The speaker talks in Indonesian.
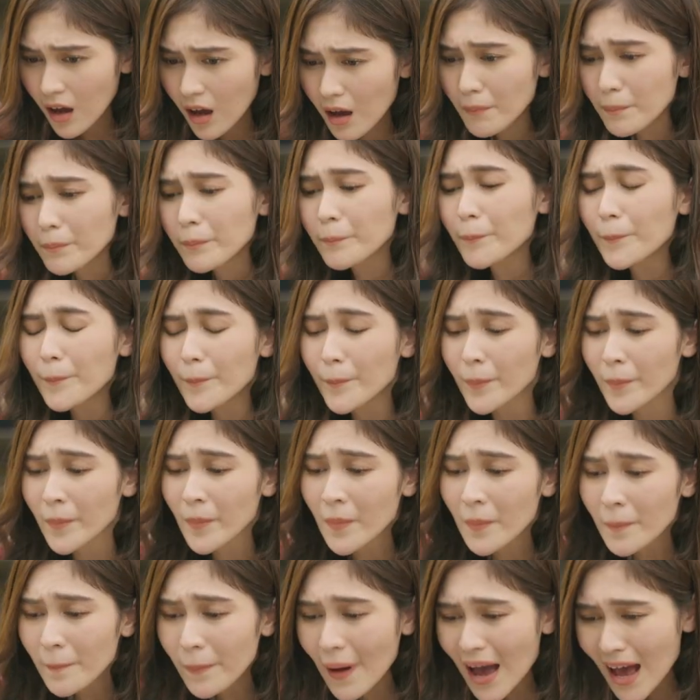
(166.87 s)
Uh,
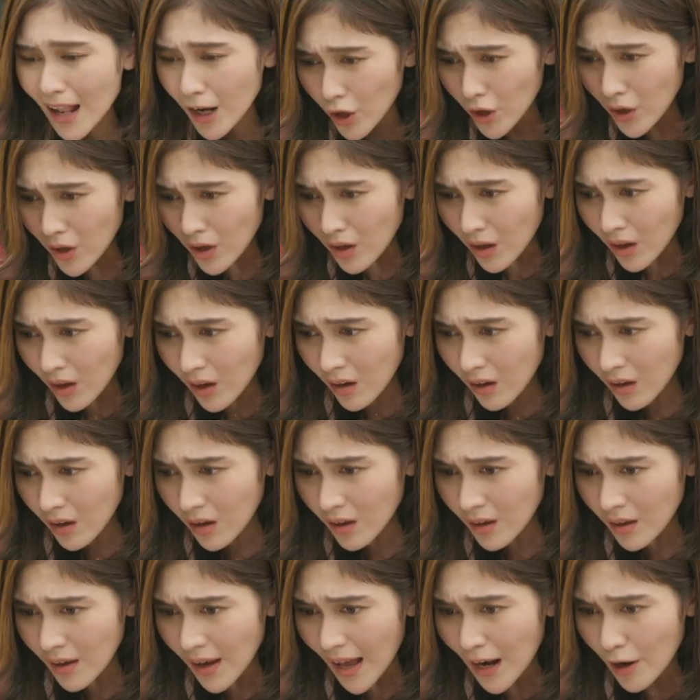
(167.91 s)
Pak, halo?
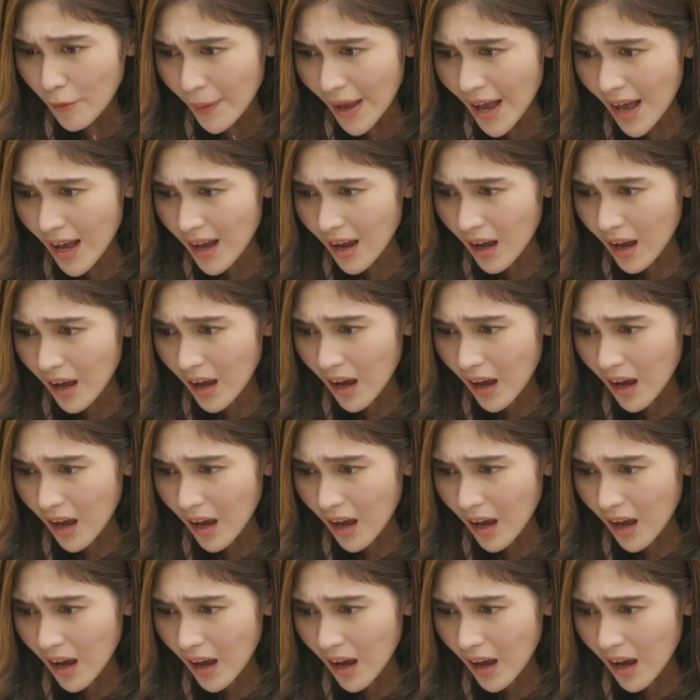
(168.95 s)
Halo, Pak?